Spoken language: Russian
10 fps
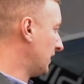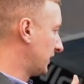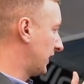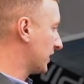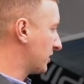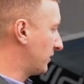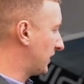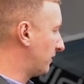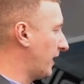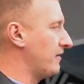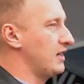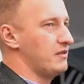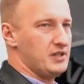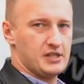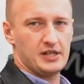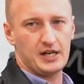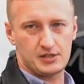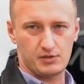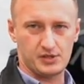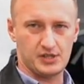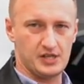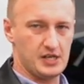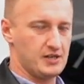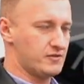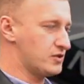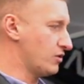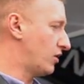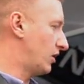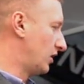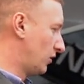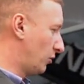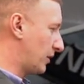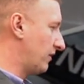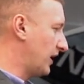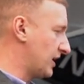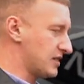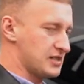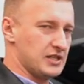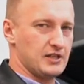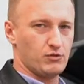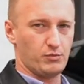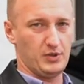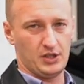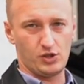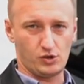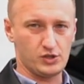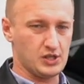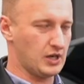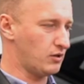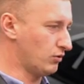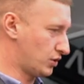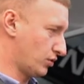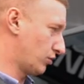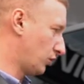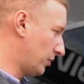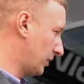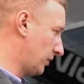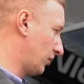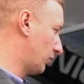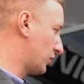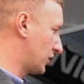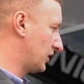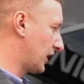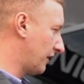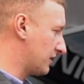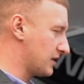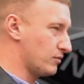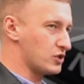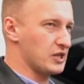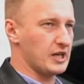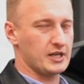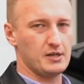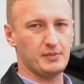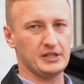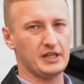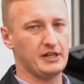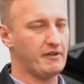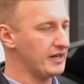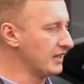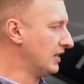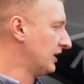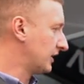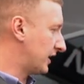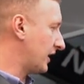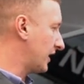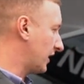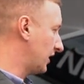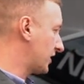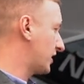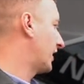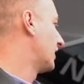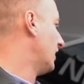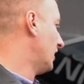Также мы добавили вентиляцию сидений. Все управляется с одного мини-джойстика. Очень удобный, мне он очень нравится. Можно как и подогревать, так и охлаждать.